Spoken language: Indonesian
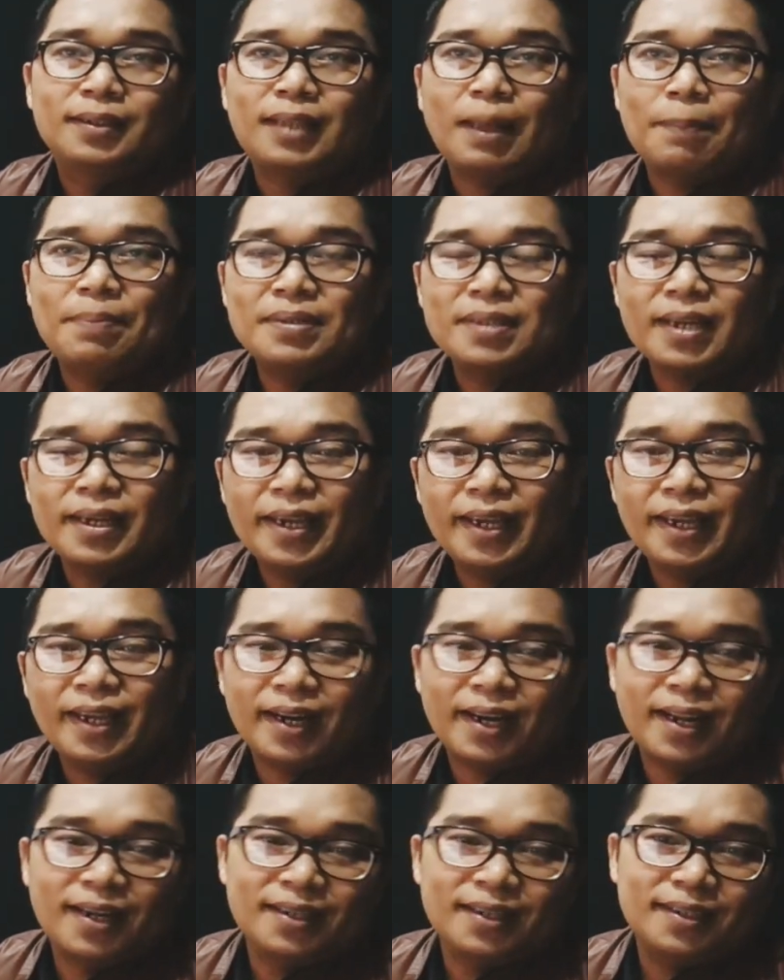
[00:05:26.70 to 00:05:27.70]
Tapi saya
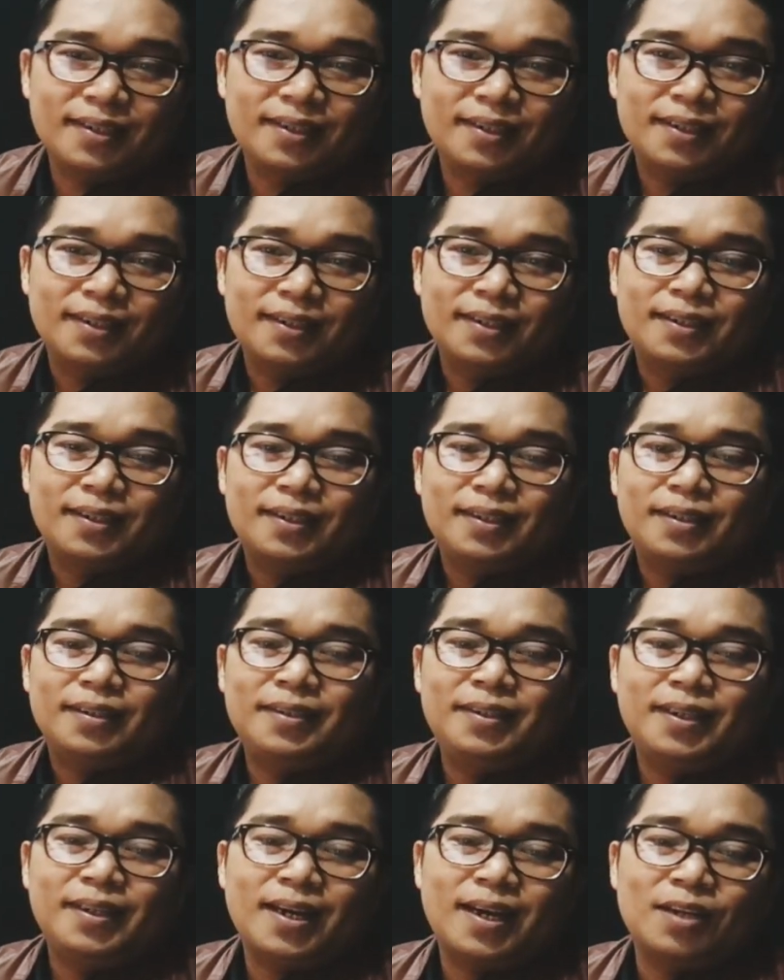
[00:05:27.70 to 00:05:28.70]
heran
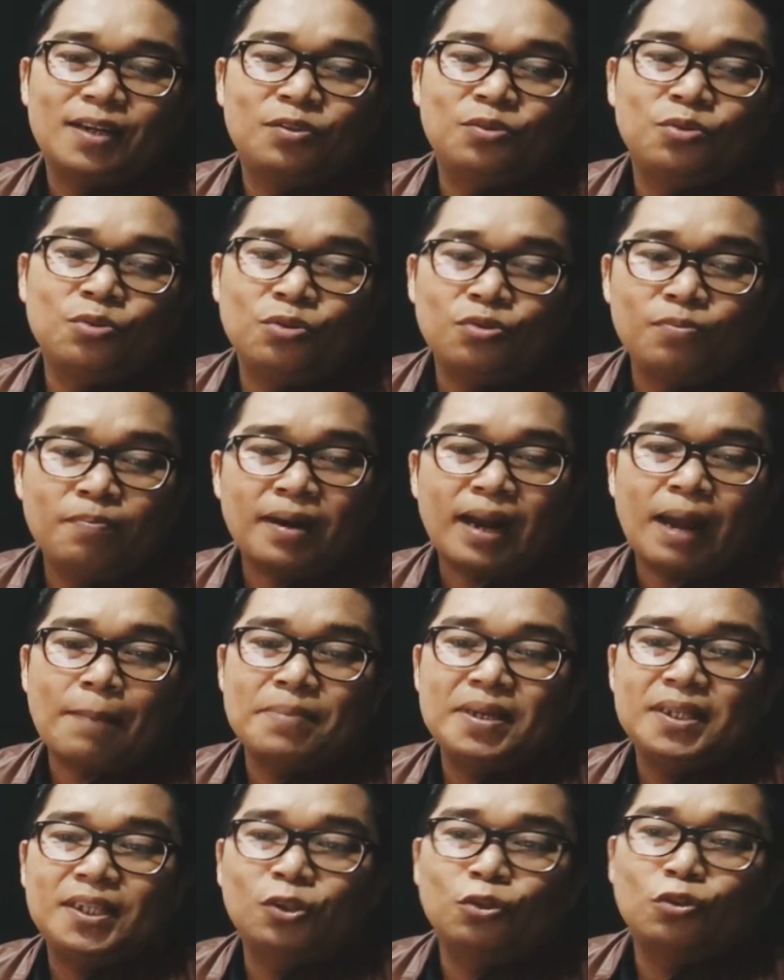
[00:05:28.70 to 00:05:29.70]
dia dulu
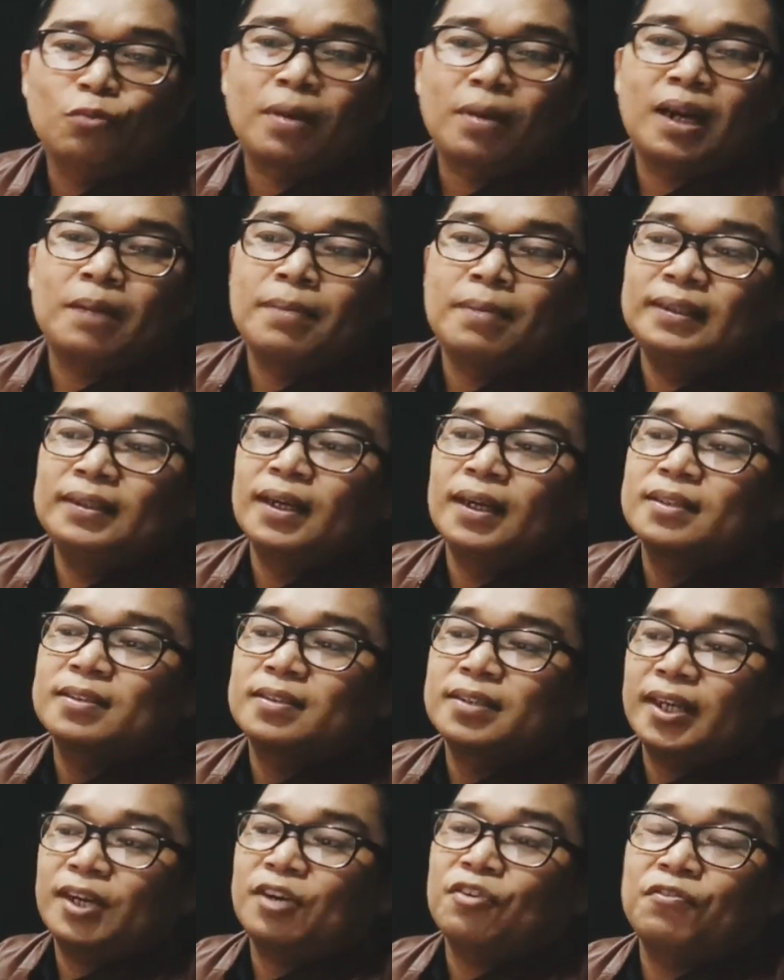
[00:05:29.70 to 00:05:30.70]
berambisi untuk berdebat dengan
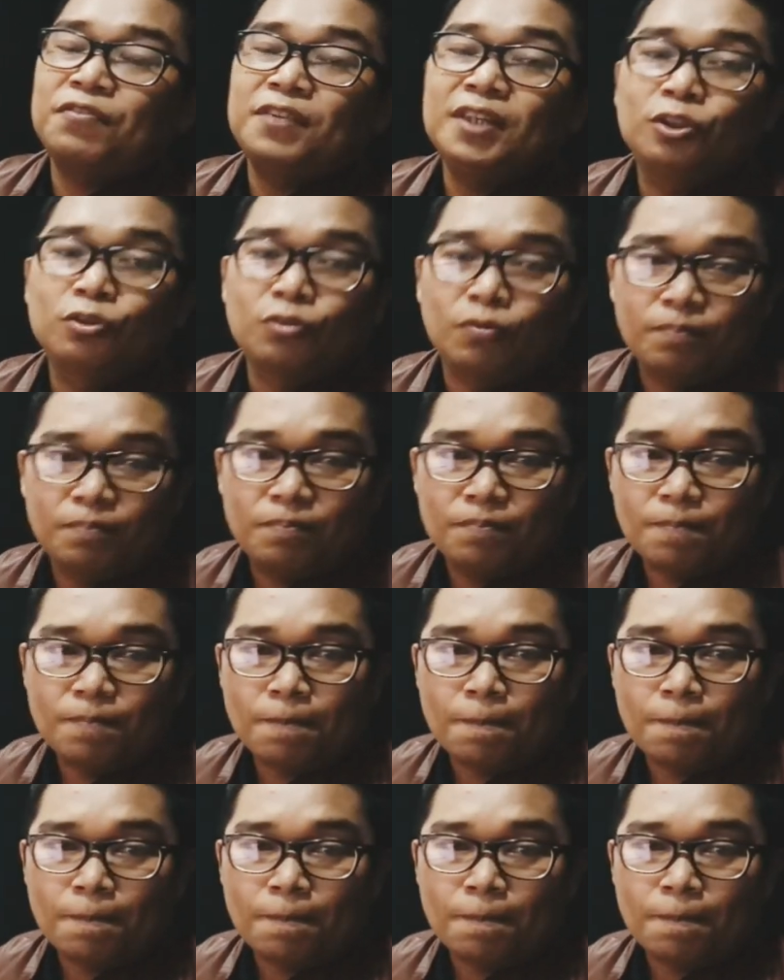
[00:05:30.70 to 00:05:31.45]
CEO Vtube.